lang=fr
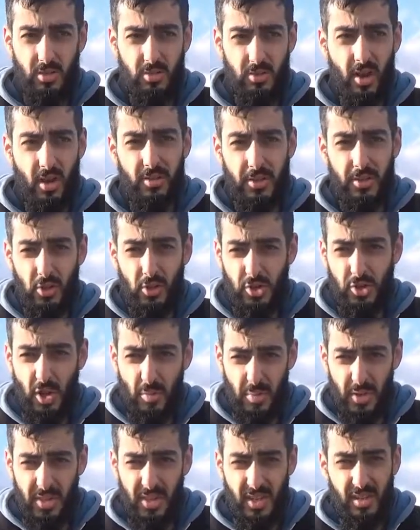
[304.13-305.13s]
de Dark Vador, je
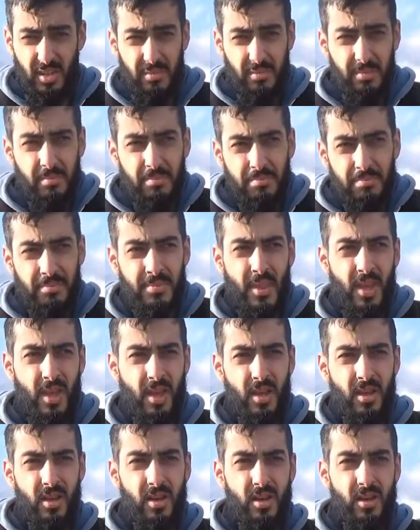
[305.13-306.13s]
l'ai pété
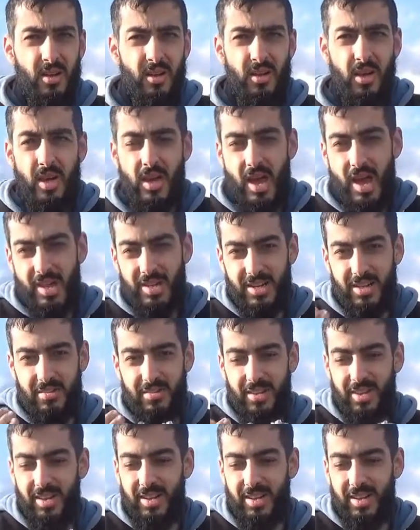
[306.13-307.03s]
j'avais